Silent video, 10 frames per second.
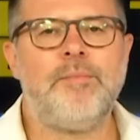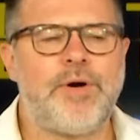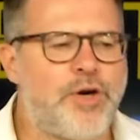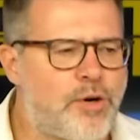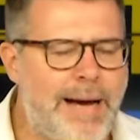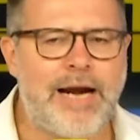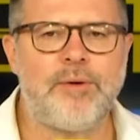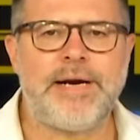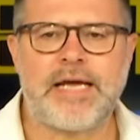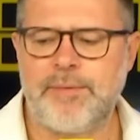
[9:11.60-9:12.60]
Pues normal,
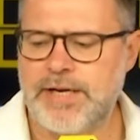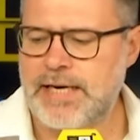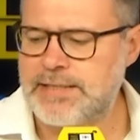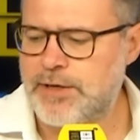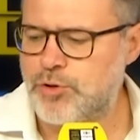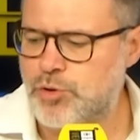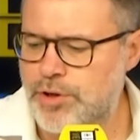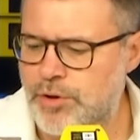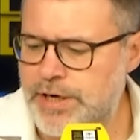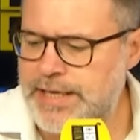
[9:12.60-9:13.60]
hombre, que Birras, Ayuso y
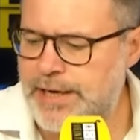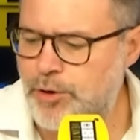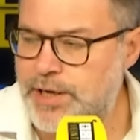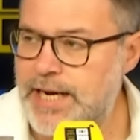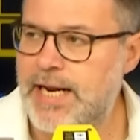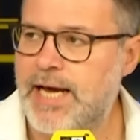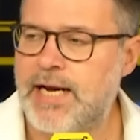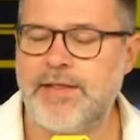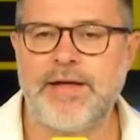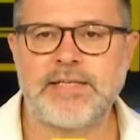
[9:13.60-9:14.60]
Gorrilla no quieran
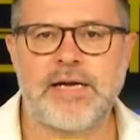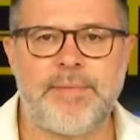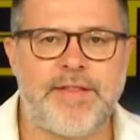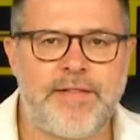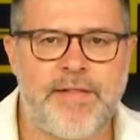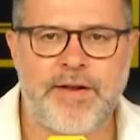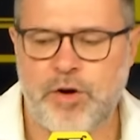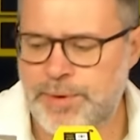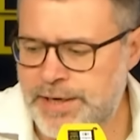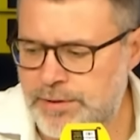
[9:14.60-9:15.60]
agilizar esa medida del
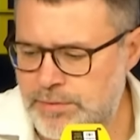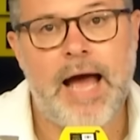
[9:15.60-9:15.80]
gobierno.